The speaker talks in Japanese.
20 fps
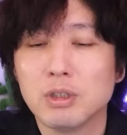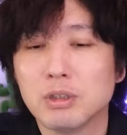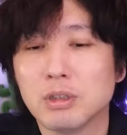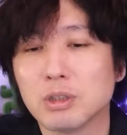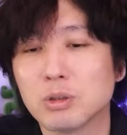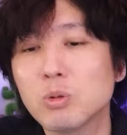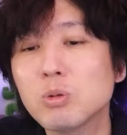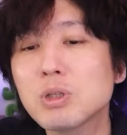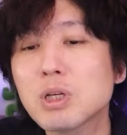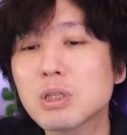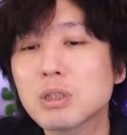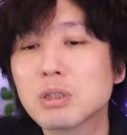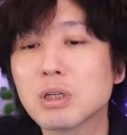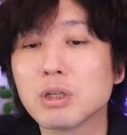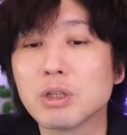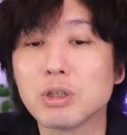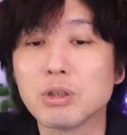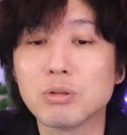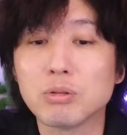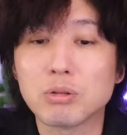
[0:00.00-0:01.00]
でそうなった
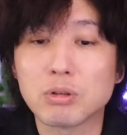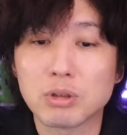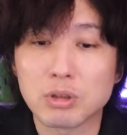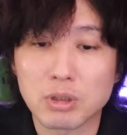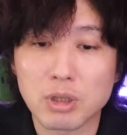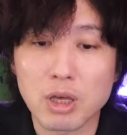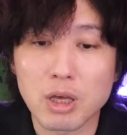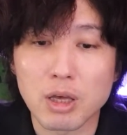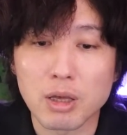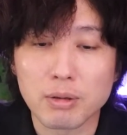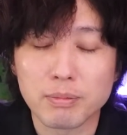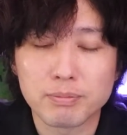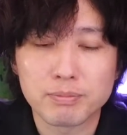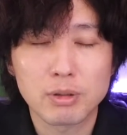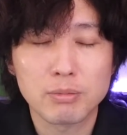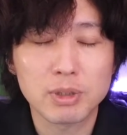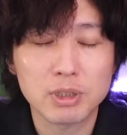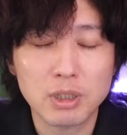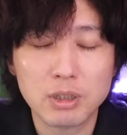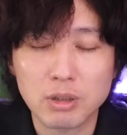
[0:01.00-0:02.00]
理由って、
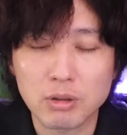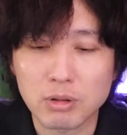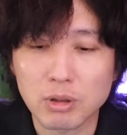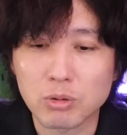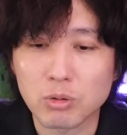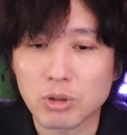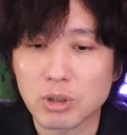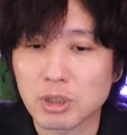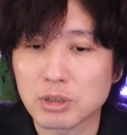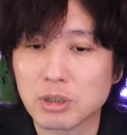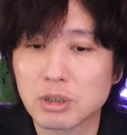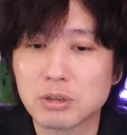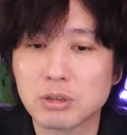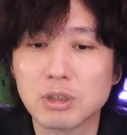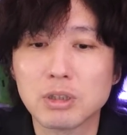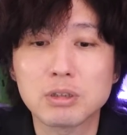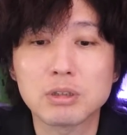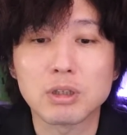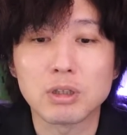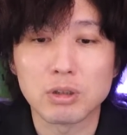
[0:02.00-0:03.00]
まあ、さっき言った通り仮説
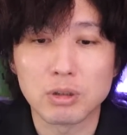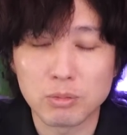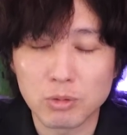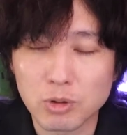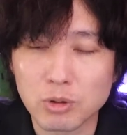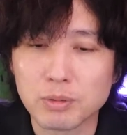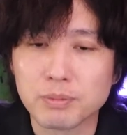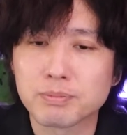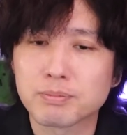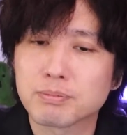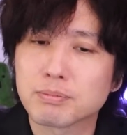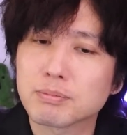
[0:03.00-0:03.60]
ですけれども、